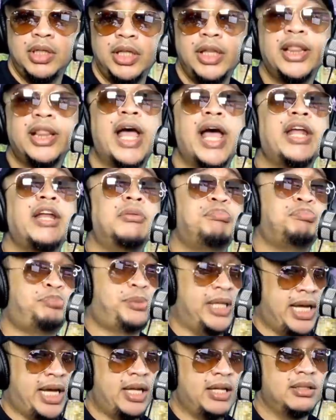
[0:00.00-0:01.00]
in line of
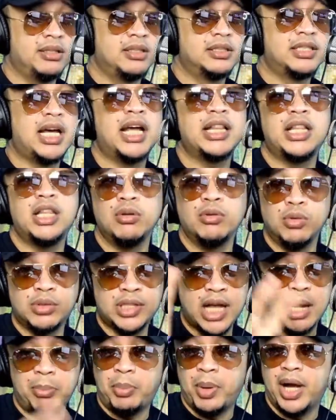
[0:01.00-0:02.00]
that, sa ating
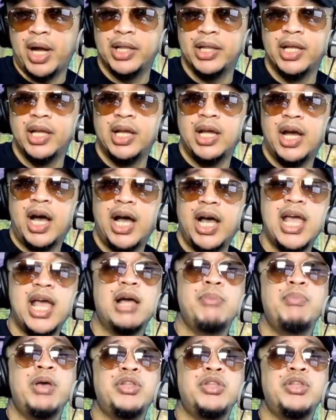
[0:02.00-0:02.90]
usapan, kaya